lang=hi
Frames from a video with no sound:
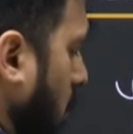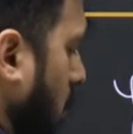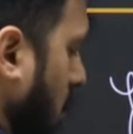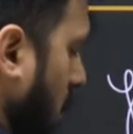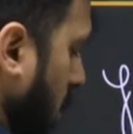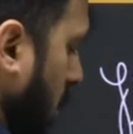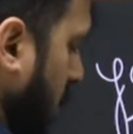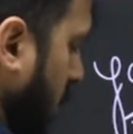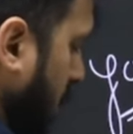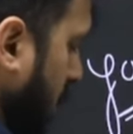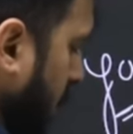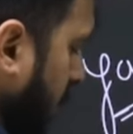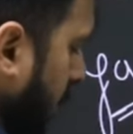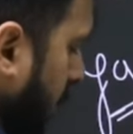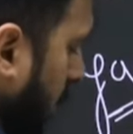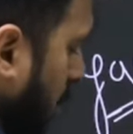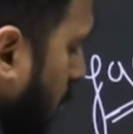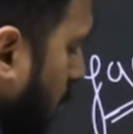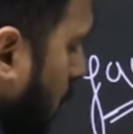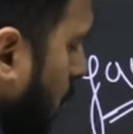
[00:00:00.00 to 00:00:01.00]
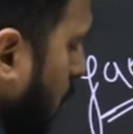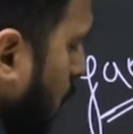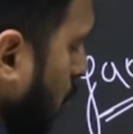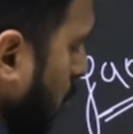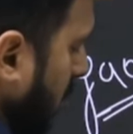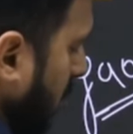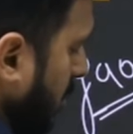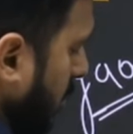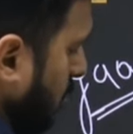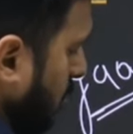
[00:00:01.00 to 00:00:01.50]
इसकी वैल्यू टू
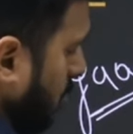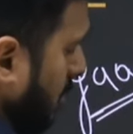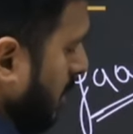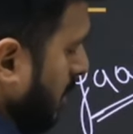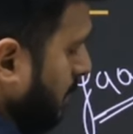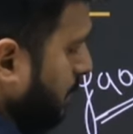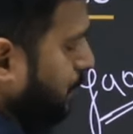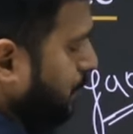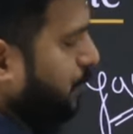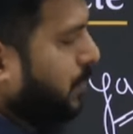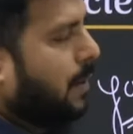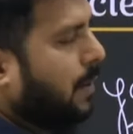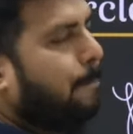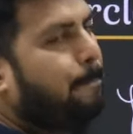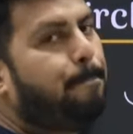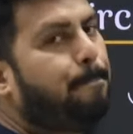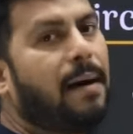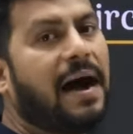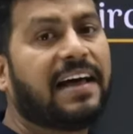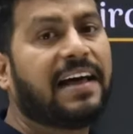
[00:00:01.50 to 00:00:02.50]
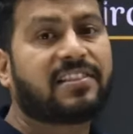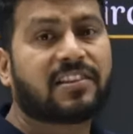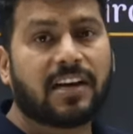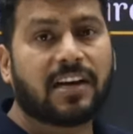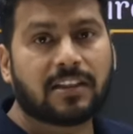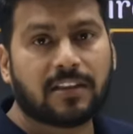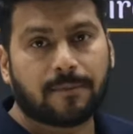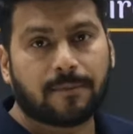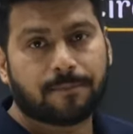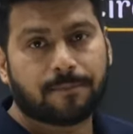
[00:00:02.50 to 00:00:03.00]
एक्स होगी बात खत्म